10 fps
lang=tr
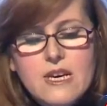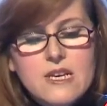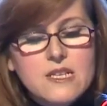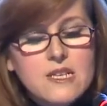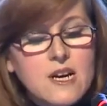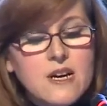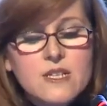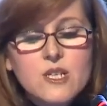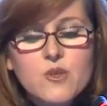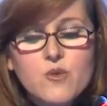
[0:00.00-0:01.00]

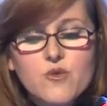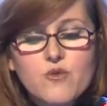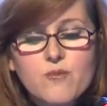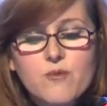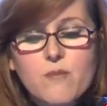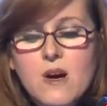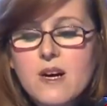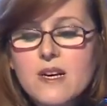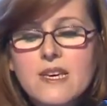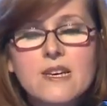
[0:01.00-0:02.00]
Cihanın kutbu
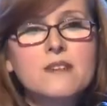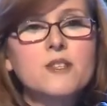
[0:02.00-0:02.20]
mahi Hacı